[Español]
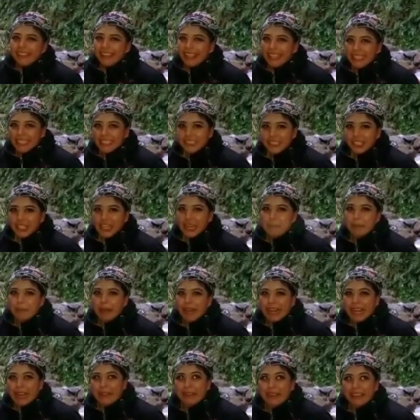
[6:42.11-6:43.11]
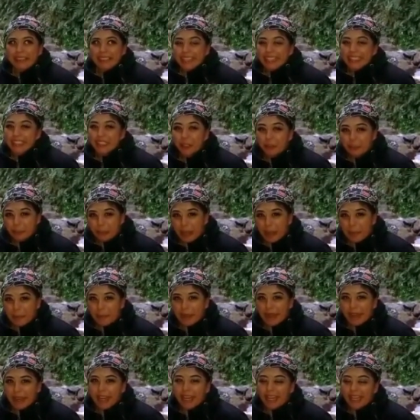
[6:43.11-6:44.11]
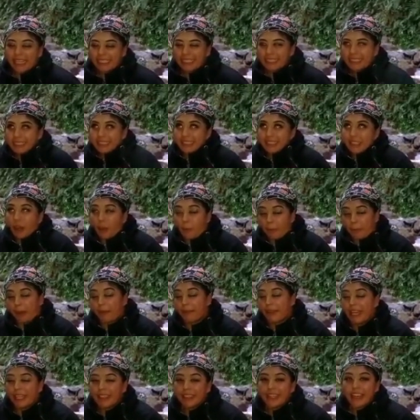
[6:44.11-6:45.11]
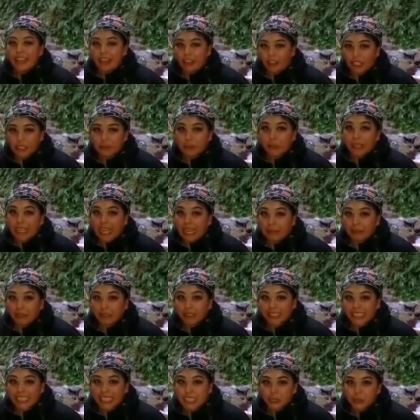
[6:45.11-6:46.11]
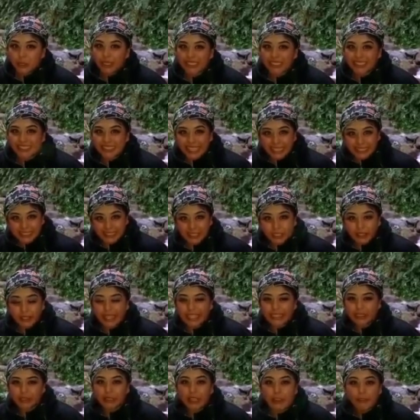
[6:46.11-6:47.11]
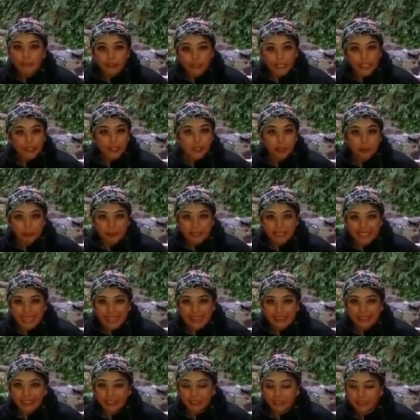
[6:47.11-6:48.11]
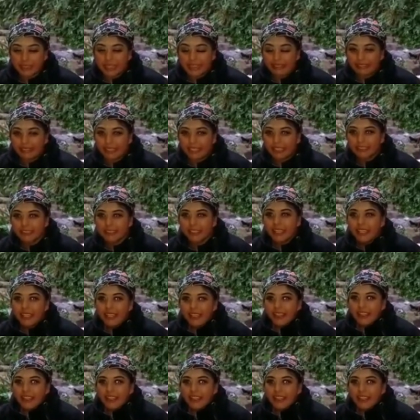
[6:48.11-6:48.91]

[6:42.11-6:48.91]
De hecho, la palabra Taxopamba es o proviene de dos vocablos quichuas. Taxo, que es una fruta tropical de los Andes.